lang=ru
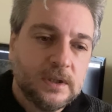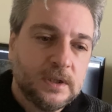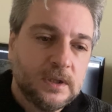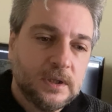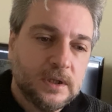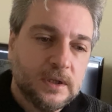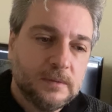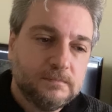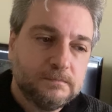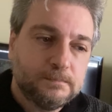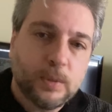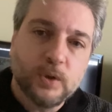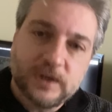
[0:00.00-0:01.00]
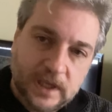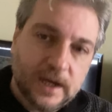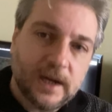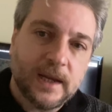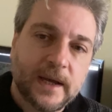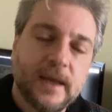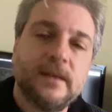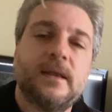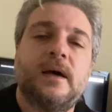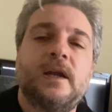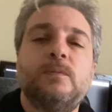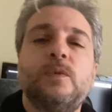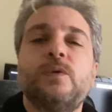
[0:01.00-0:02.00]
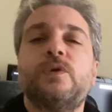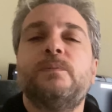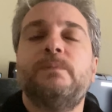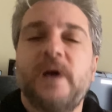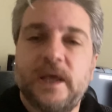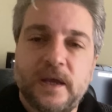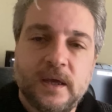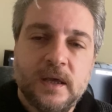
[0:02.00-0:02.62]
Я думал, что смогу спеть ее очень хорошо.